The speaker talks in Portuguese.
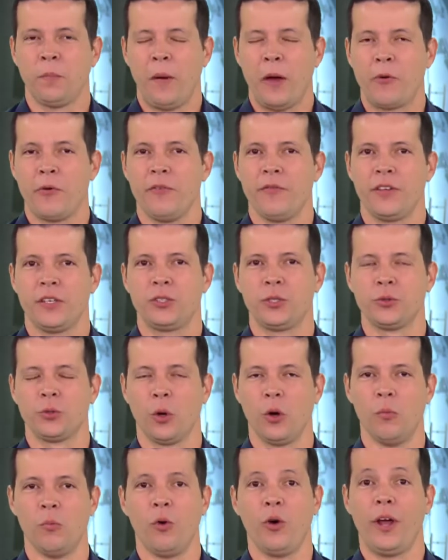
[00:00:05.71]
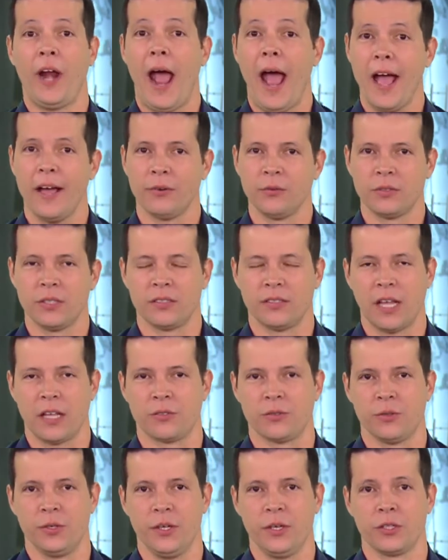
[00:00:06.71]
para o investidor morar nos
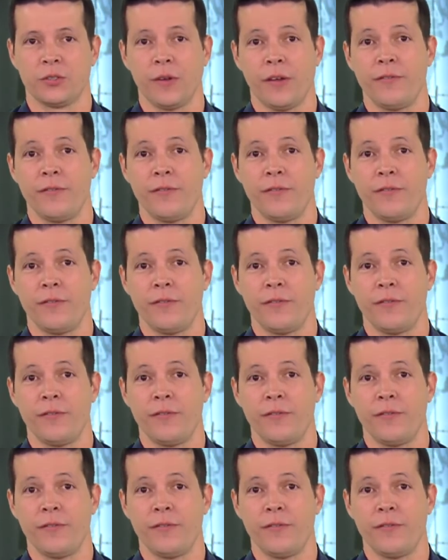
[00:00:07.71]
Estados Unidos